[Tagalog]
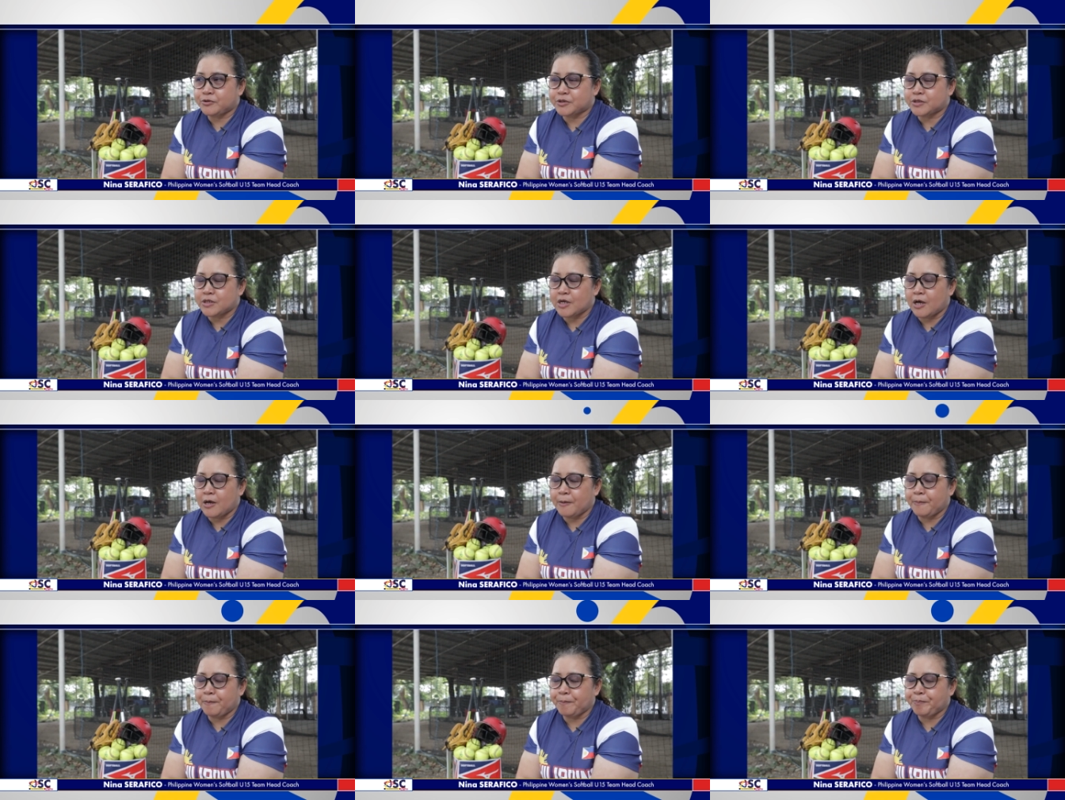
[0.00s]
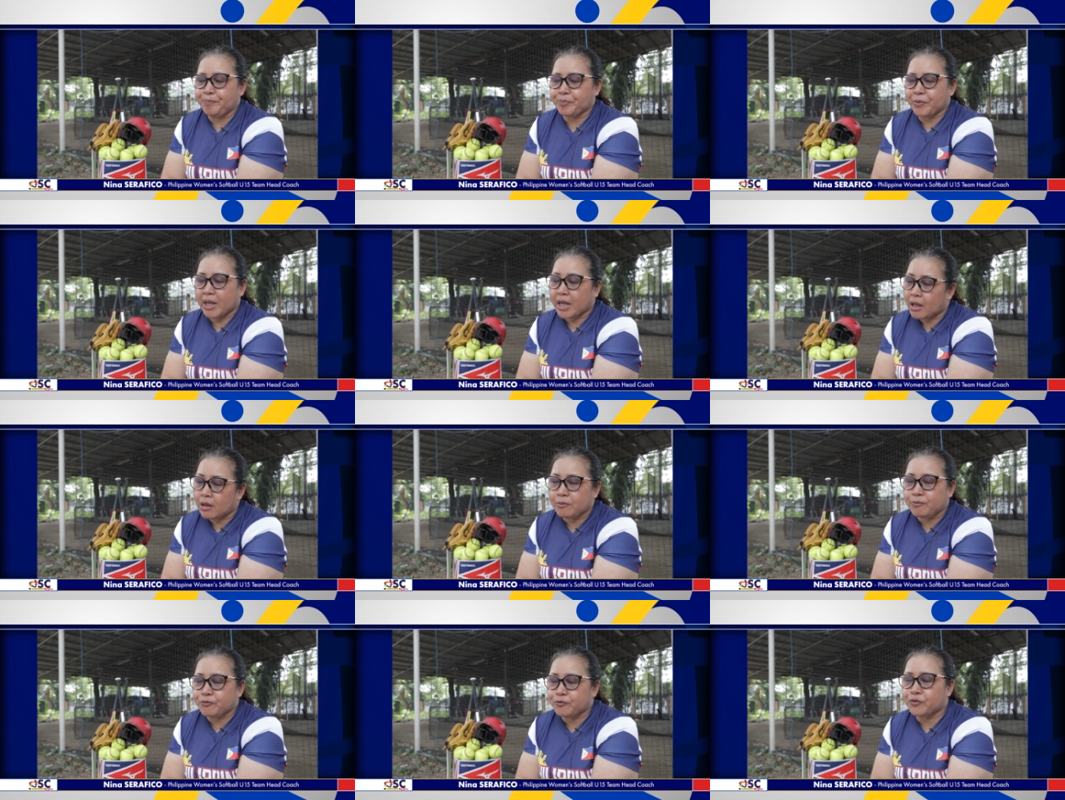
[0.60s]
some
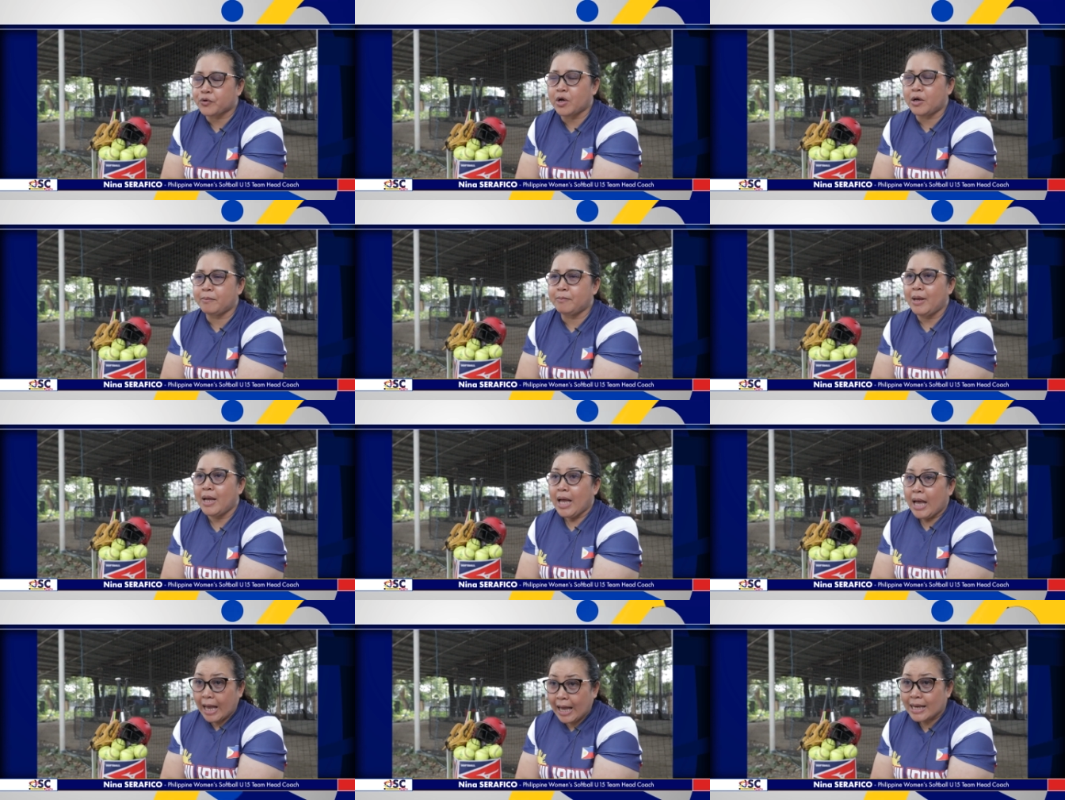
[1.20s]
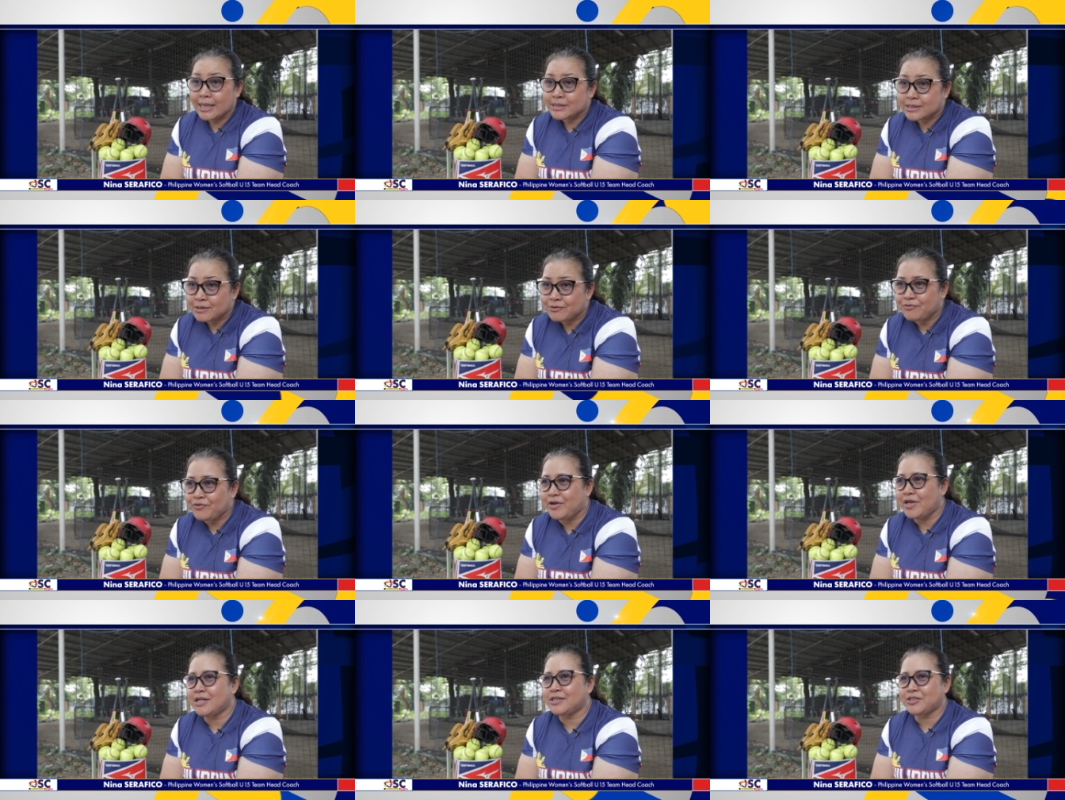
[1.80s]
help from ASA
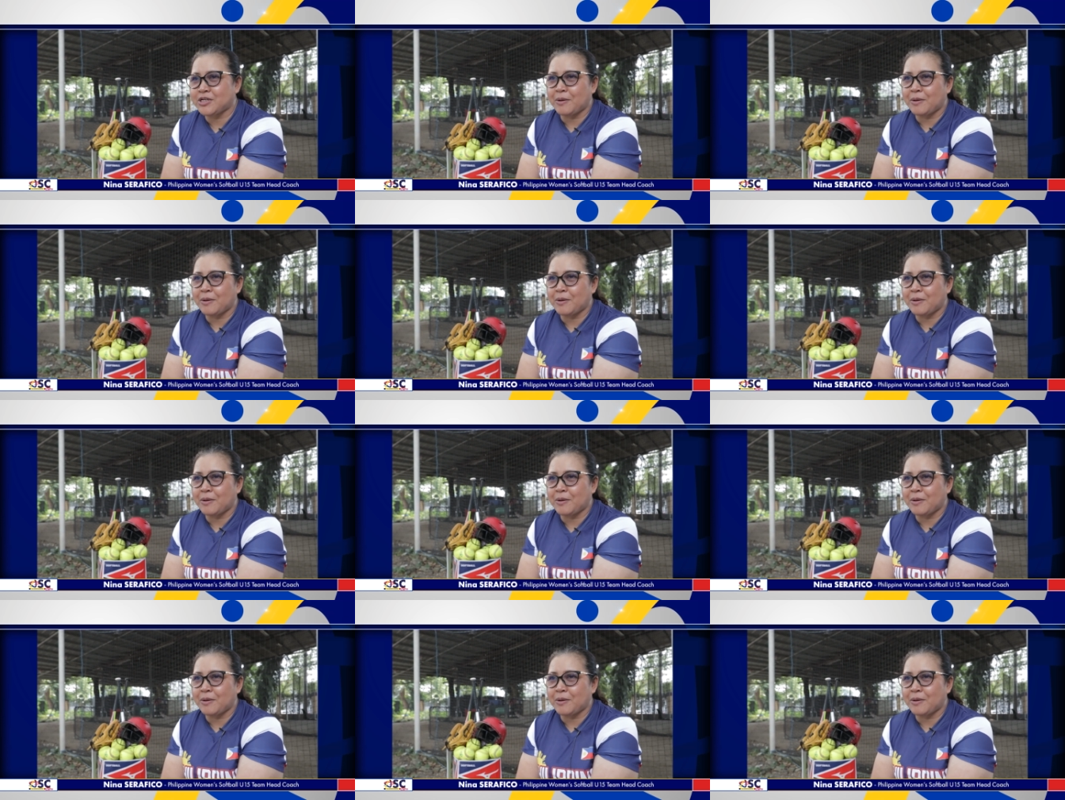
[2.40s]
Field.